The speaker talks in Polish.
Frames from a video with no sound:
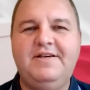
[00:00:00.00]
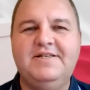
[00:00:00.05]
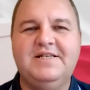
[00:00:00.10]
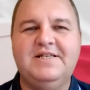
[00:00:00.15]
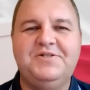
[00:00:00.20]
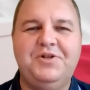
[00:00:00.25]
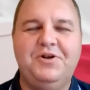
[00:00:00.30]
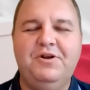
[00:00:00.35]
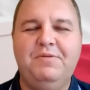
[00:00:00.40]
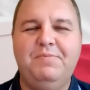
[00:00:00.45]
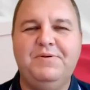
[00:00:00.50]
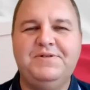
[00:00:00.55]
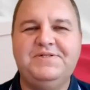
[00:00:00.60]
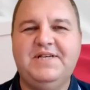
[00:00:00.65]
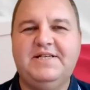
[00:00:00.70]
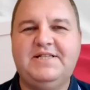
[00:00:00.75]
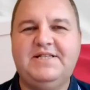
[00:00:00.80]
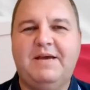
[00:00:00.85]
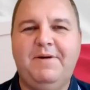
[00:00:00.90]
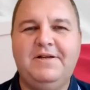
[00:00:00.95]
ręki ze strony
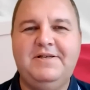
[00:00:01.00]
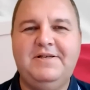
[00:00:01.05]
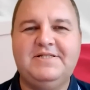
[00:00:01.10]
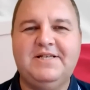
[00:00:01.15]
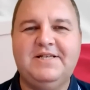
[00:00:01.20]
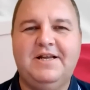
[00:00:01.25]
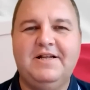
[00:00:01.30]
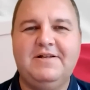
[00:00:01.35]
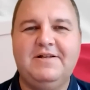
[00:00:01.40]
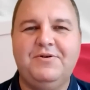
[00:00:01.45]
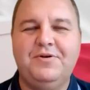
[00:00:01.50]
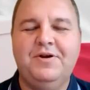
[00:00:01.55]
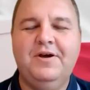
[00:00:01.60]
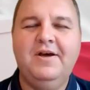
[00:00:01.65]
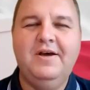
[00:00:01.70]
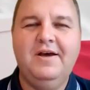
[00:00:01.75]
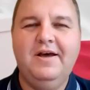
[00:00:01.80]
poznańskiej pani senator,